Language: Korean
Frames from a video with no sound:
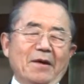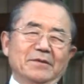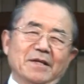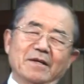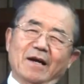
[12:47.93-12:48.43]

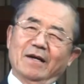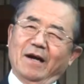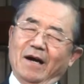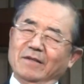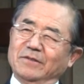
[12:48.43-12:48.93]

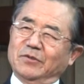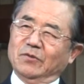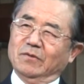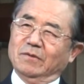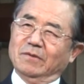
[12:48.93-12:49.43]
생각할
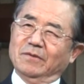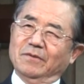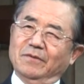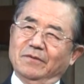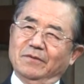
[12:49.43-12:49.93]

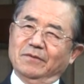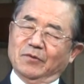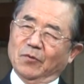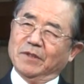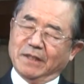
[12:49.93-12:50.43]

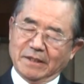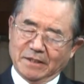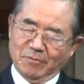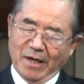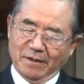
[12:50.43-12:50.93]
수도
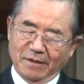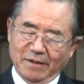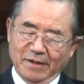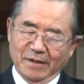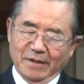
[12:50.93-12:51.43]
있겠지만
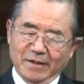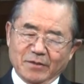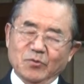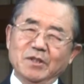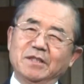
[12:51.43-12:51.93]

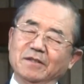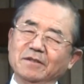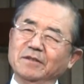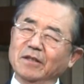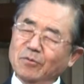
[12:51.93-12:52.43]

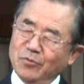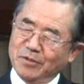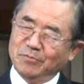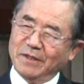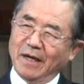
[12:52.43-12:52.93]
귀신은
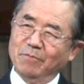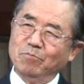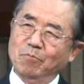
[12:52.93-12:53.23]
영물입니다.